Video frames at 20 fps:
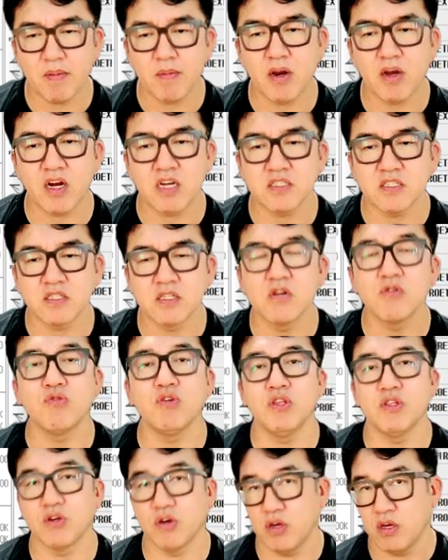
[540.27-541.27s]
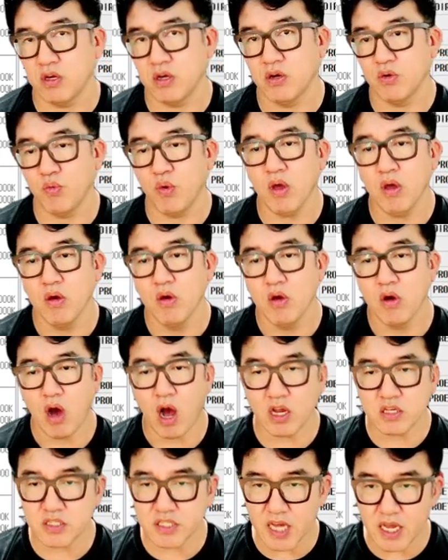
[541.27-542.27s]
원까지는 들고 있는 거예요. 왜?
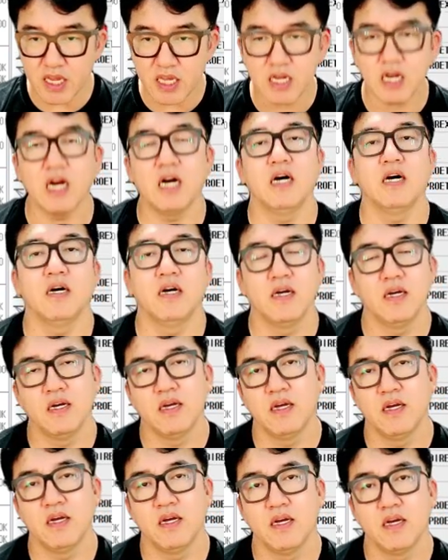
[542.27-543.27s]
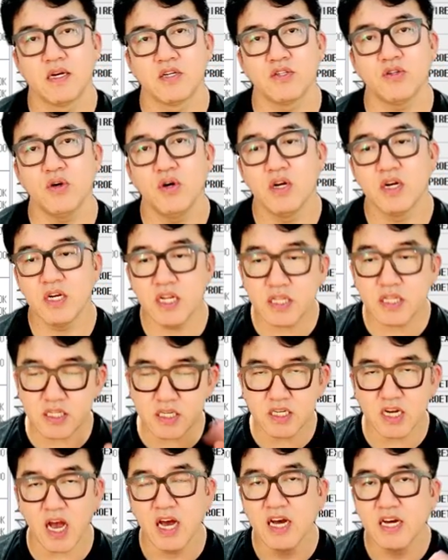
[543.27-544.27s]
아직 싸니까. 그죠?
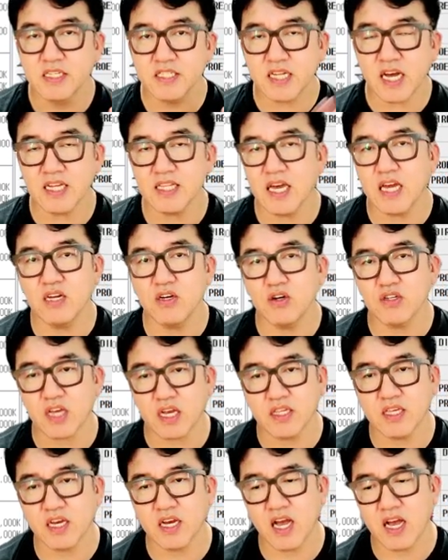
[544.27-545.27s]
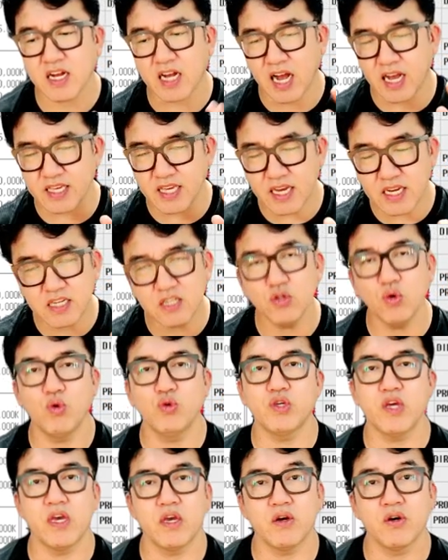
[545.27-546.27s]
리스크가 싸다는 것 자체가 가장 큰
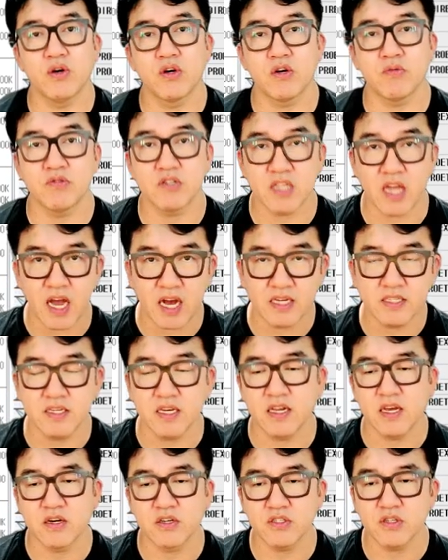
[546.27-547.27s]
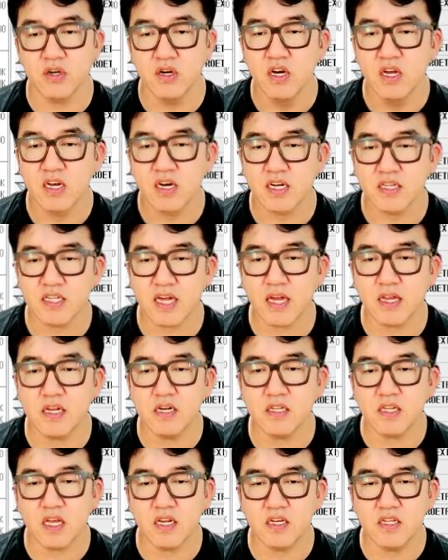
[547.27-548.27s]
호재예요. 여러분들 다 아시잖아요. 그죠? 그러니까 쌌을
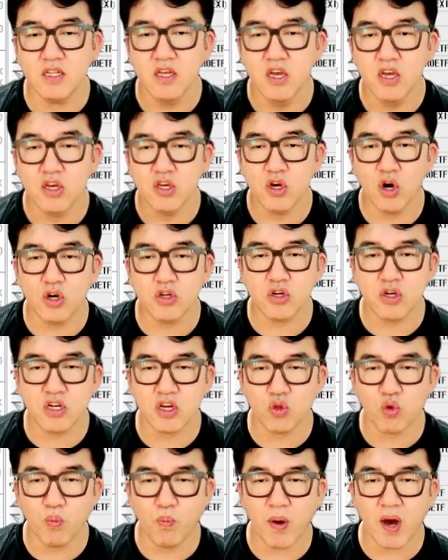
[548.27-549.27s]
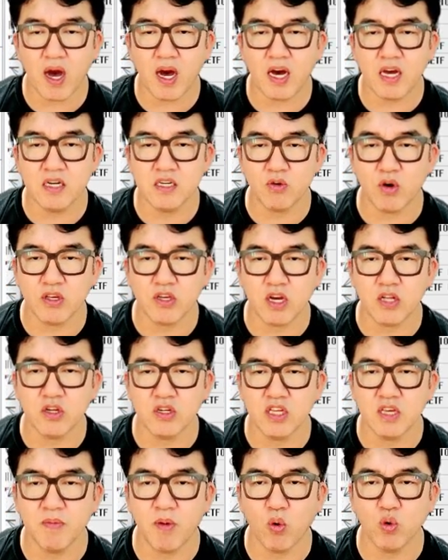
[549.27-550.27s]
때는 여기서 이렇게 높아가는 과정에서는
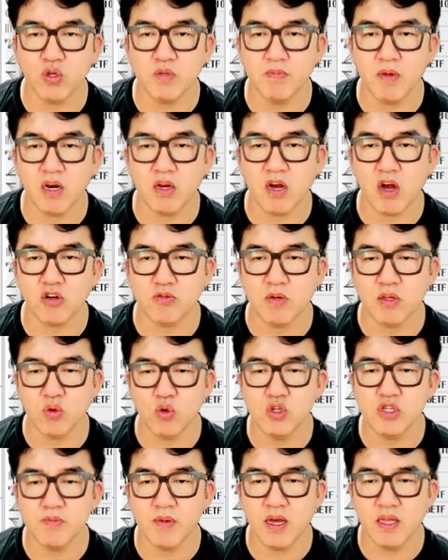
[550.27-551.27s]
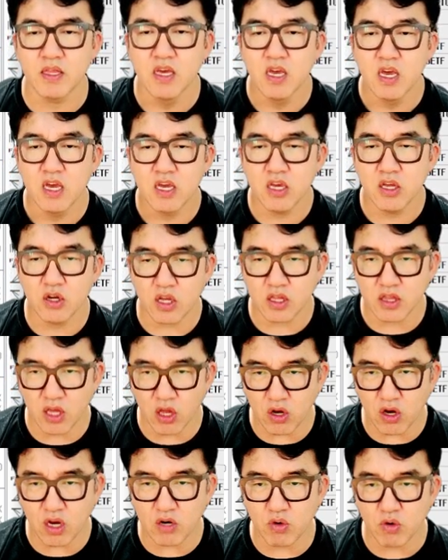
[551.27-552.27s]
250만 원 갖고만 놀지만 이렇게
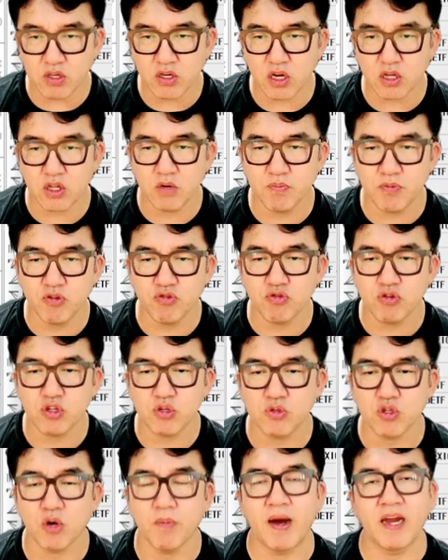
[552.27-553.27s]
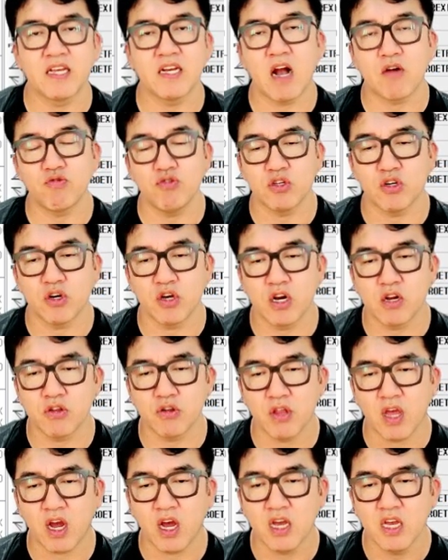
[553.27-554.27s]
내려가는 과정에서는 비중을 더 많이 갖고 있는 거예요. 예를 들어서
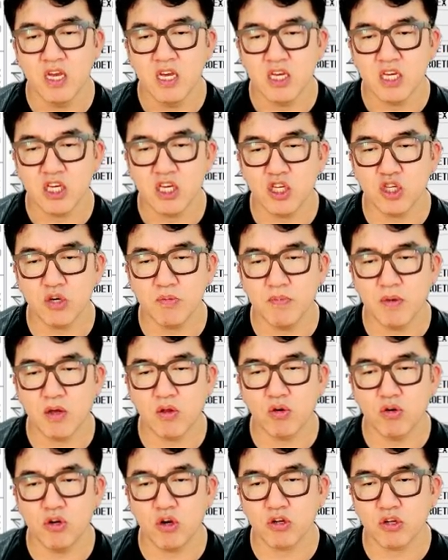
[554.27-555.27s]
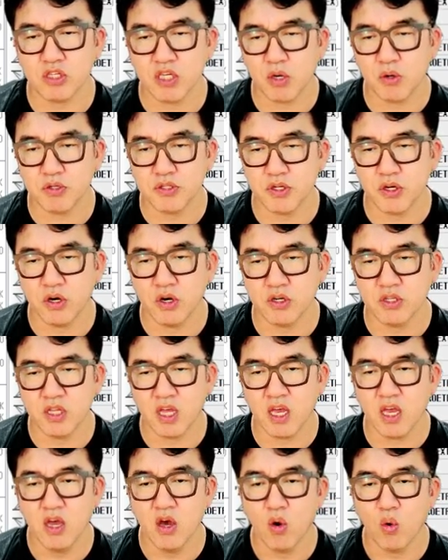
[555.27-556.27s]
내가 2천만 원을 여기서 채웠어요.
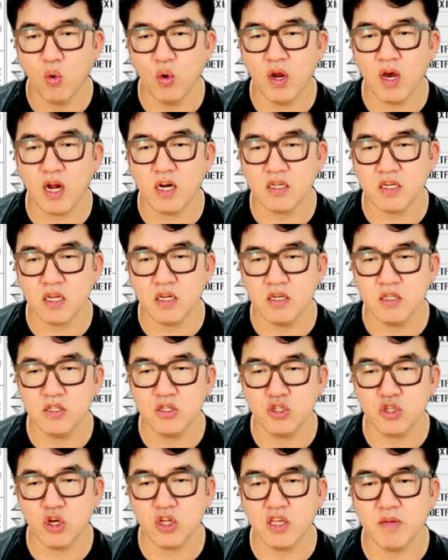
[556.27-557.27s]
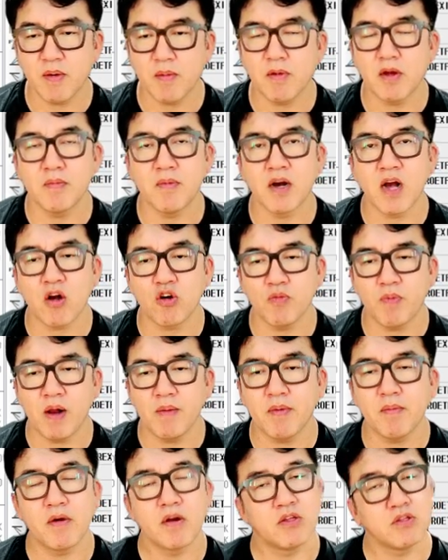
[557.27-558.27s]
근데 올라갈 때는 1,200만 원만 갖고
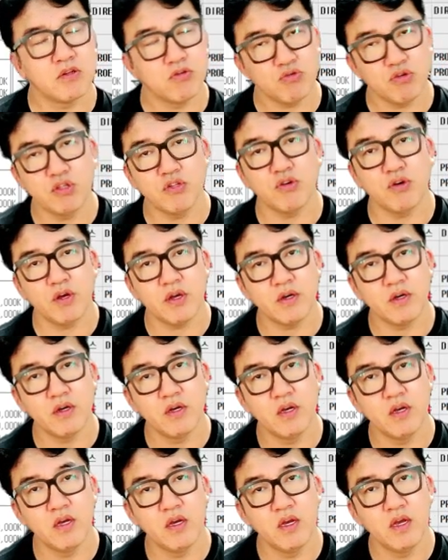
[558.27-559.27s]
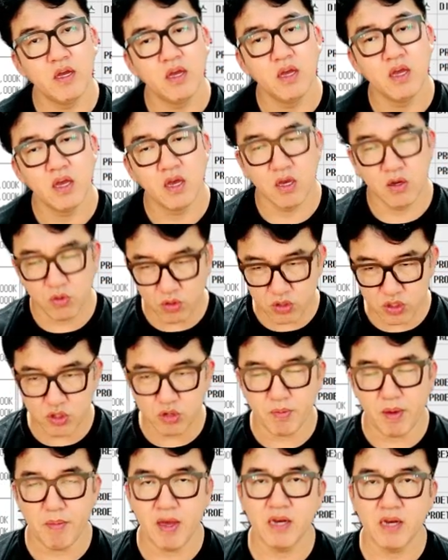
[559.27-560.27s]
800만 원 들고 있는 거예요. 그런 식으로
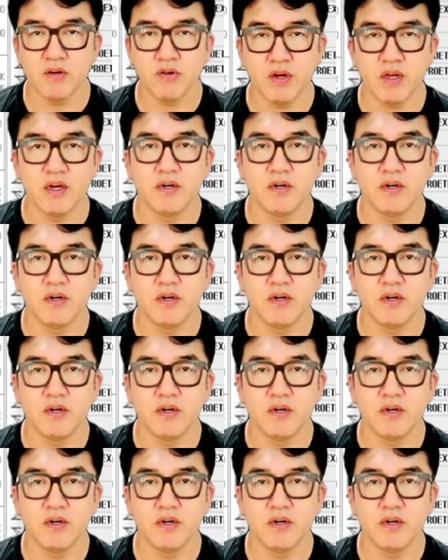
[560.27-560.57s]
매매하는 거예요.